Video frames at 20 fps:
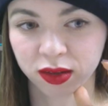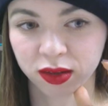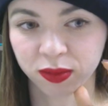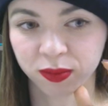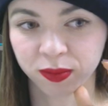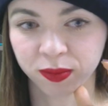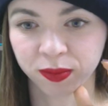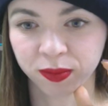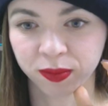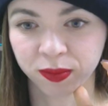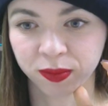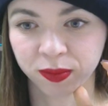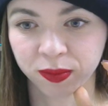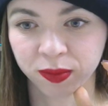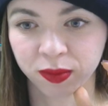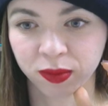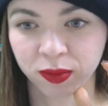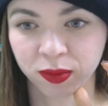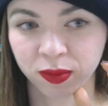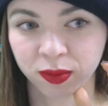
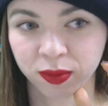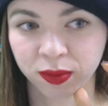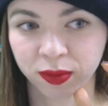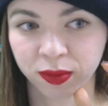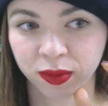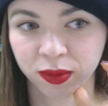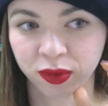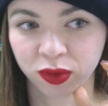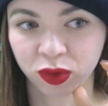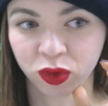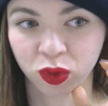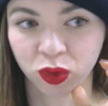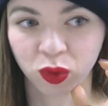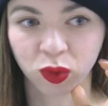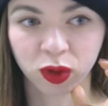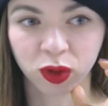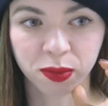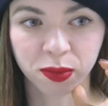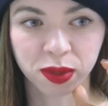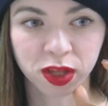うんちょっと
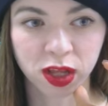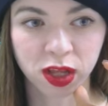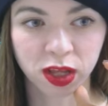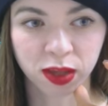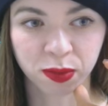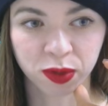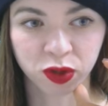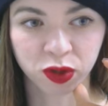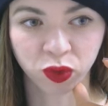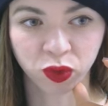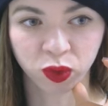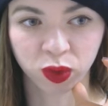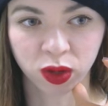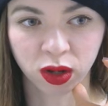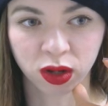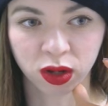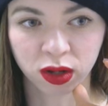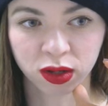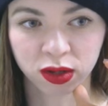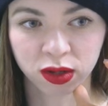他見ていきましょう
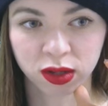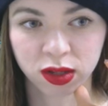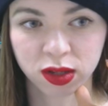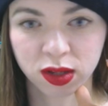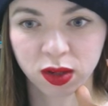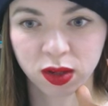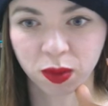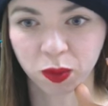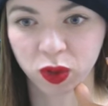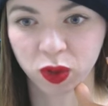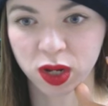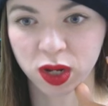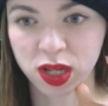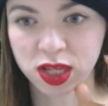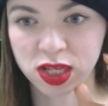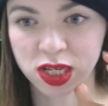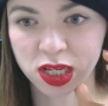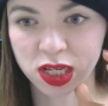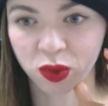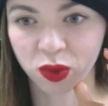かもう
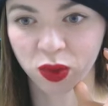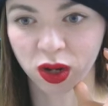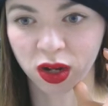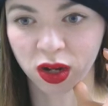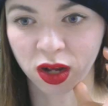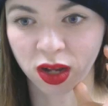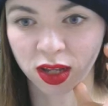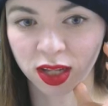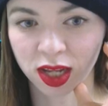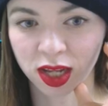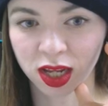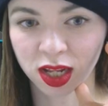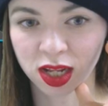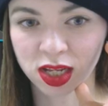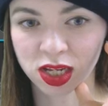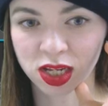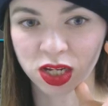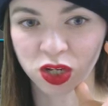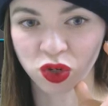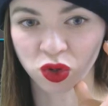レンジとか関係
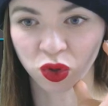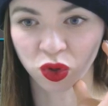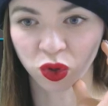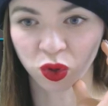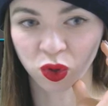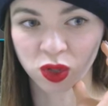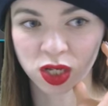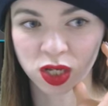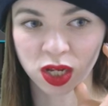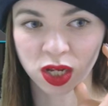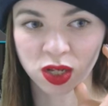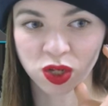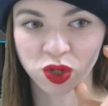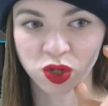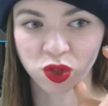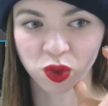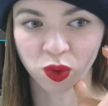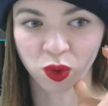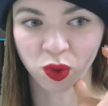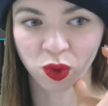なしにちょっと
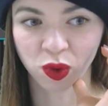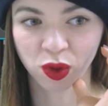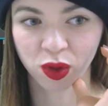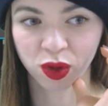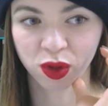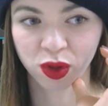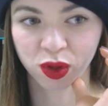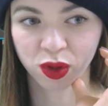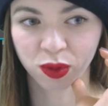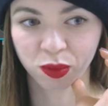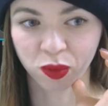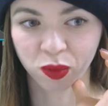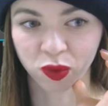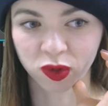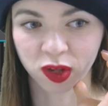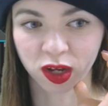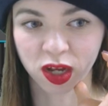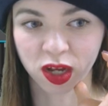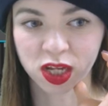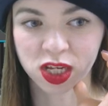チャンスをもう
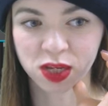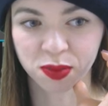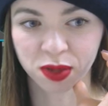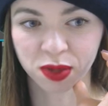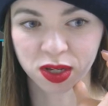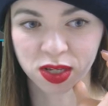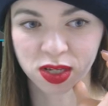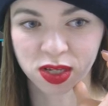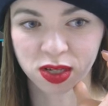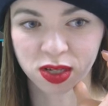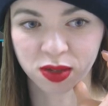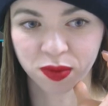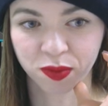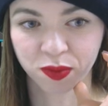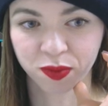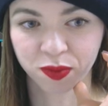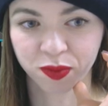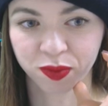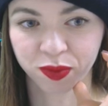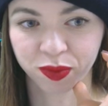探します
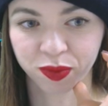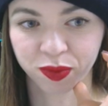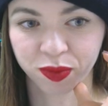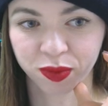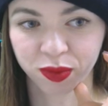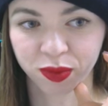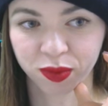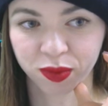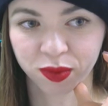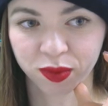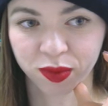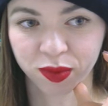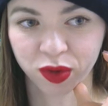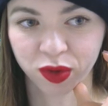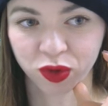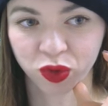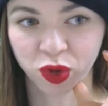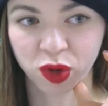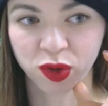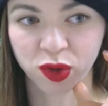
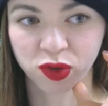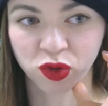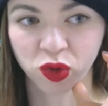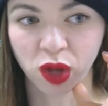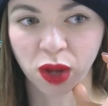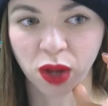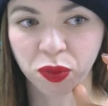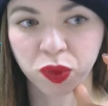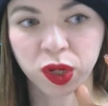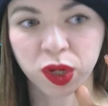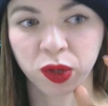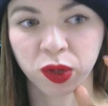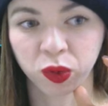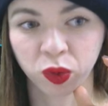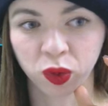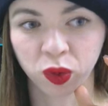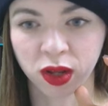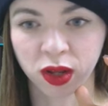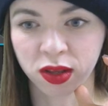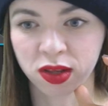それはちょっと危ないこ
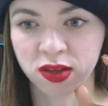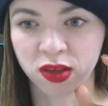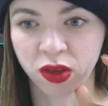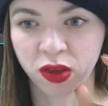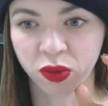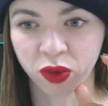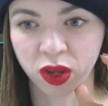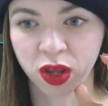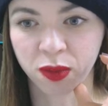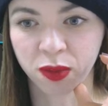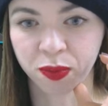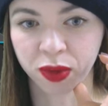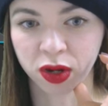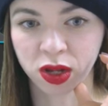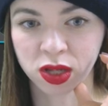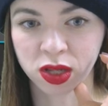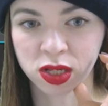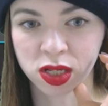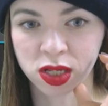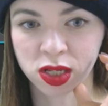となんですけどねやっぱ
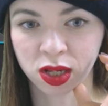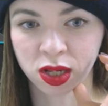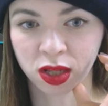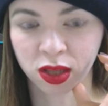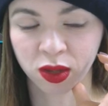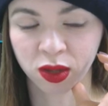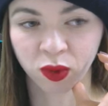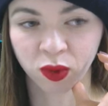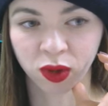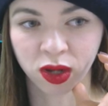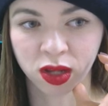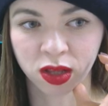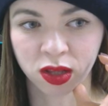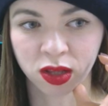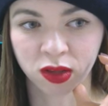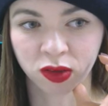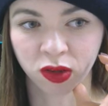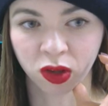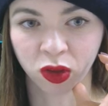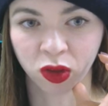レンジでやった方がいいん
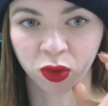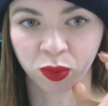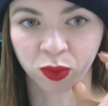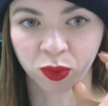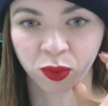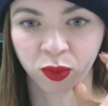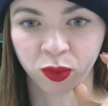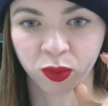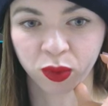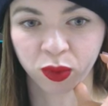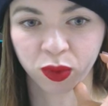ですけども